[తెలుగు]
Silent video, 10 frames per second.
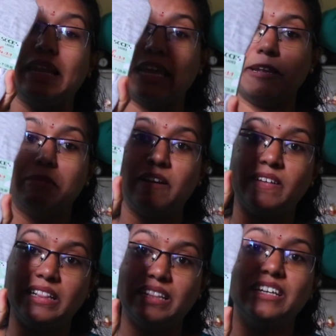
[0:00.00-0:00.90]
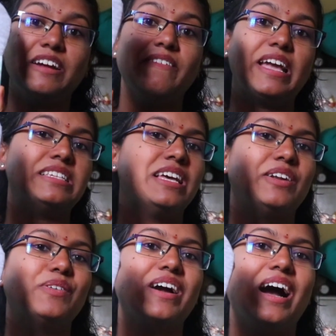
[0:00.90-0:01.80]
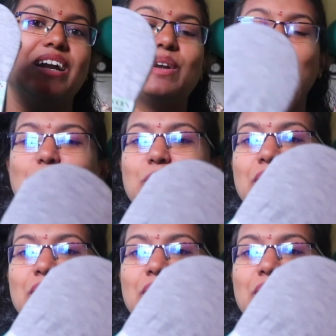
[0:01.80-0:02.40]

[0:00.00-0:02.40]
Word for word: నేనే బలవంతంగా వేశాను కార్ట్లో